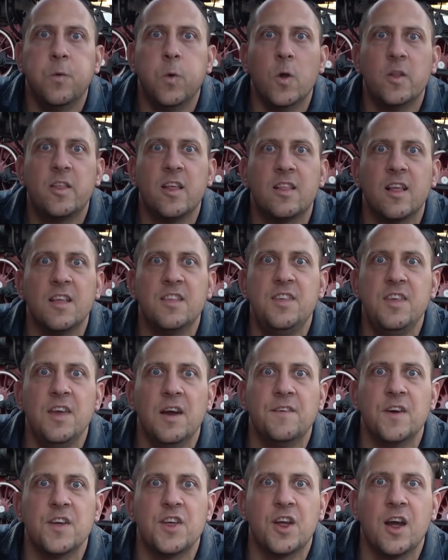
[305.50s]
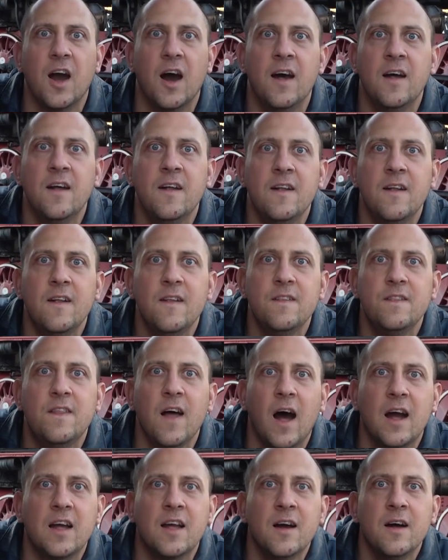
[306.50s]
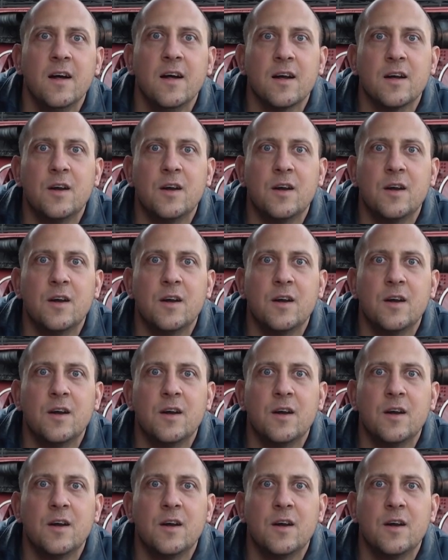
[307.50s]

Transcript: Вот эта девочка! Так,